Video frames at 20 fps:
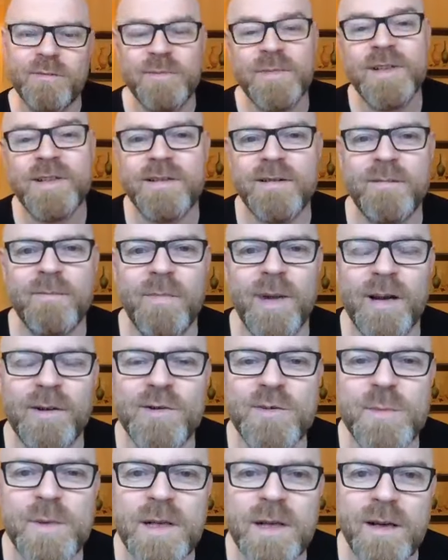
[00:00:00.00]
mit
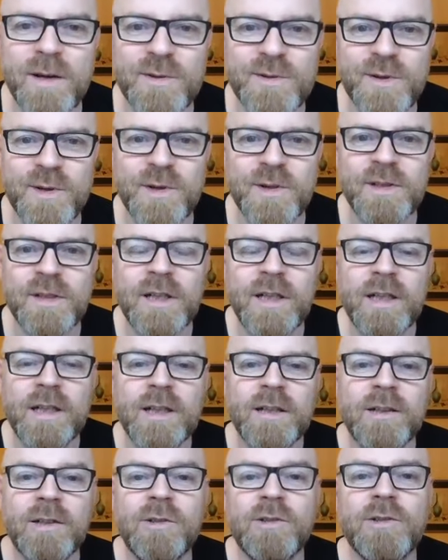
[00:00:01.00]
Markus Mitker aus Köln
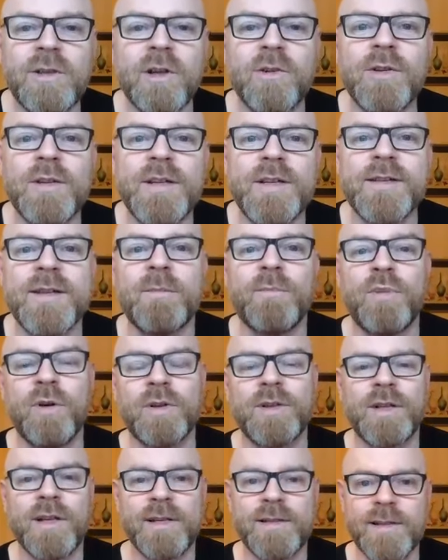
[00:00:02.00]
und auch in dieser
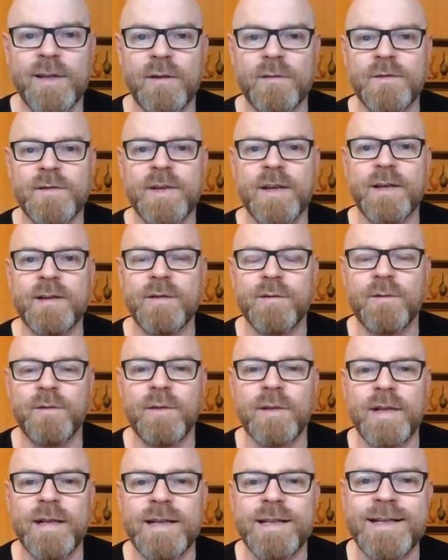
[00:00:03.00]
Podcast-Aufzeichnung
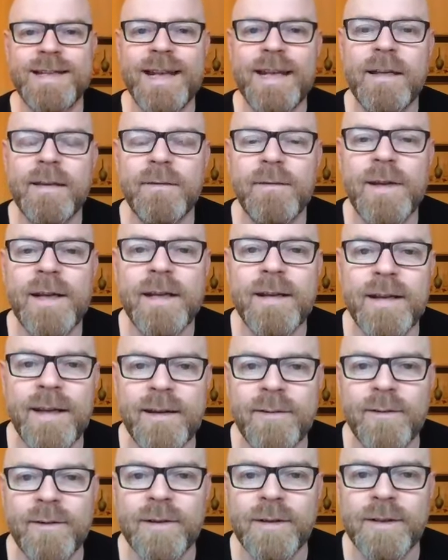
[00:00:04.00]
von Denk wie ein
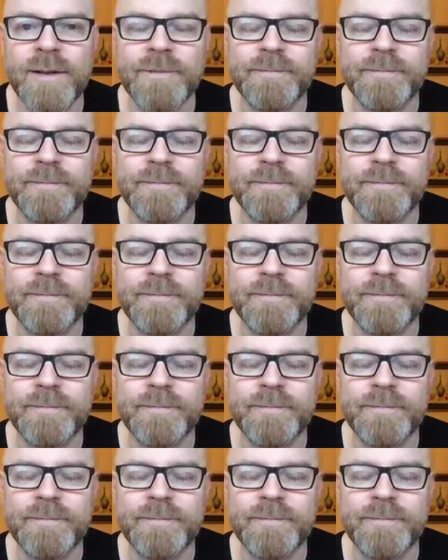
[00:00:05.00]
Networker.